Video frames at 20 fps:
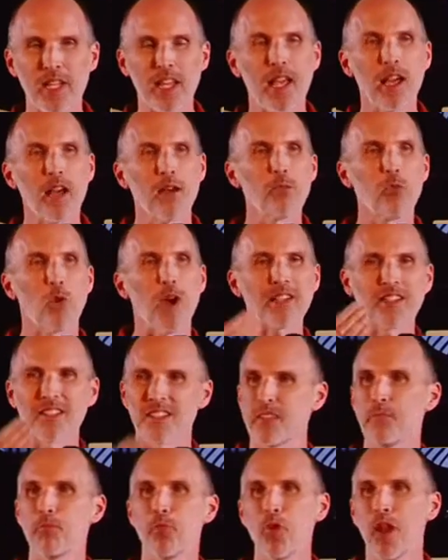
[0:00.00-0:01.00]
dia buat
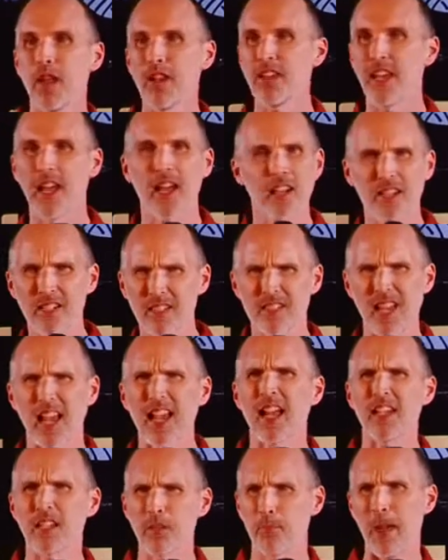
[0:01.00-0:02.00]
kesimpulan yang
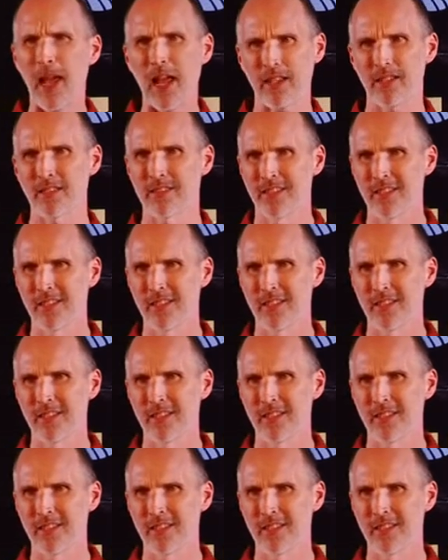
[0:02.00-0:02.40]
sangat tepat